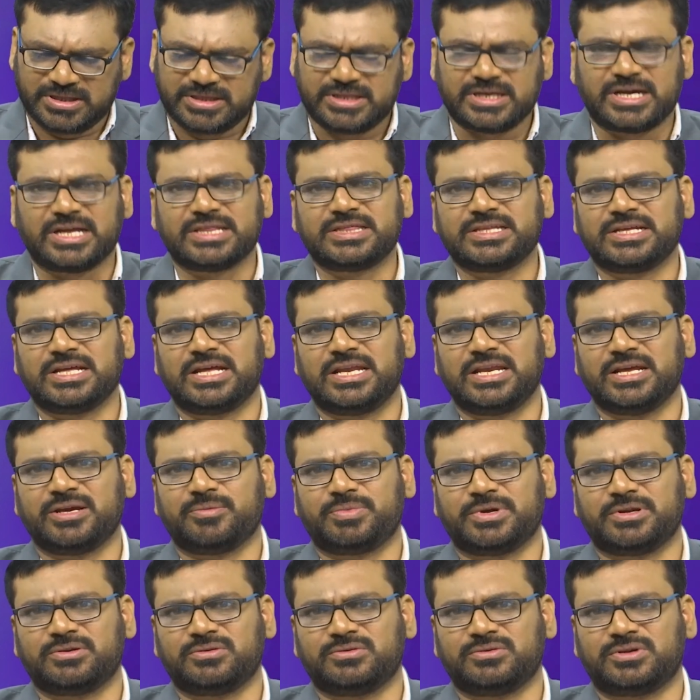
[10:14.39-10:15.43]
తాత్కాలిక
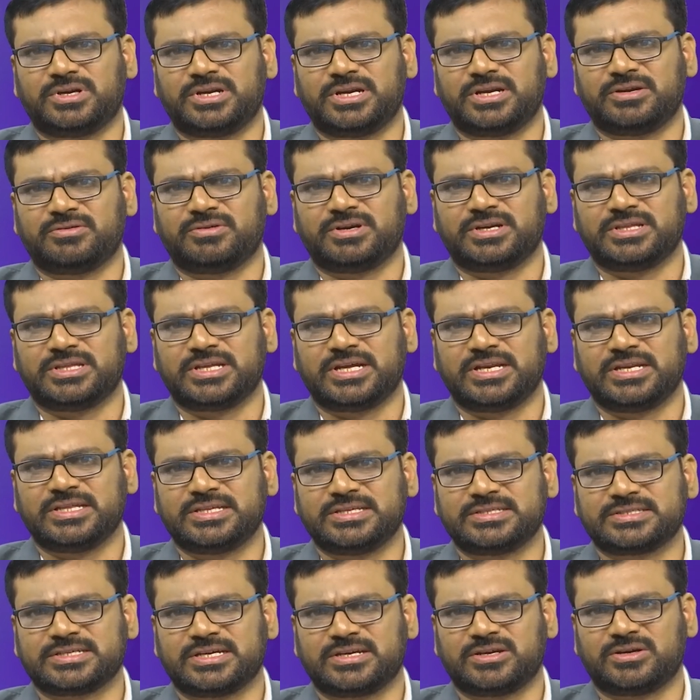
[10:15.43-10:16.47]
పన్ను అన్నటువంటి దాన్ని
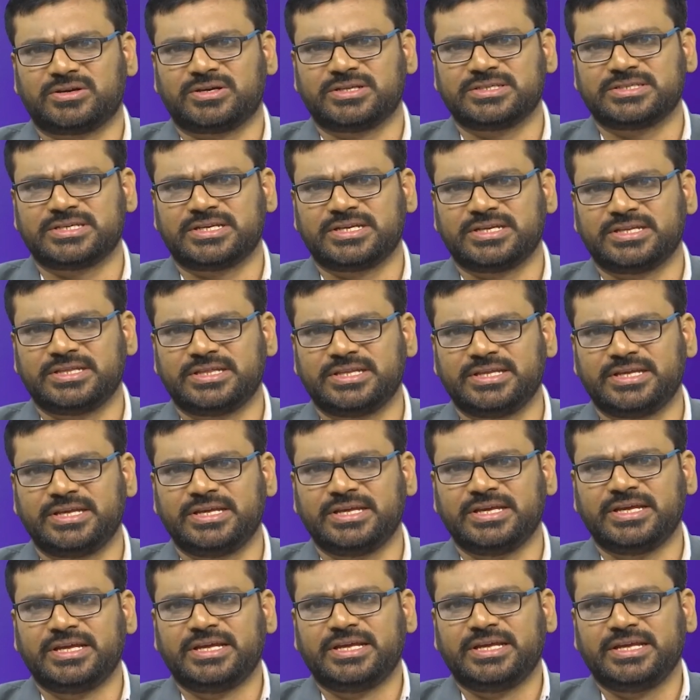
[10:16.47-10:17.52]
తీసుకురావడం జరిగింది
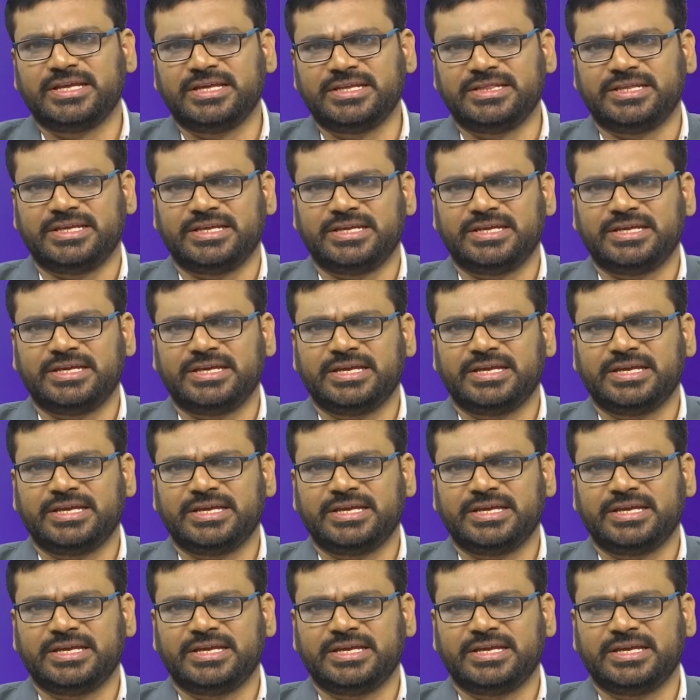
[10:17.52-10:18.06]
ఇది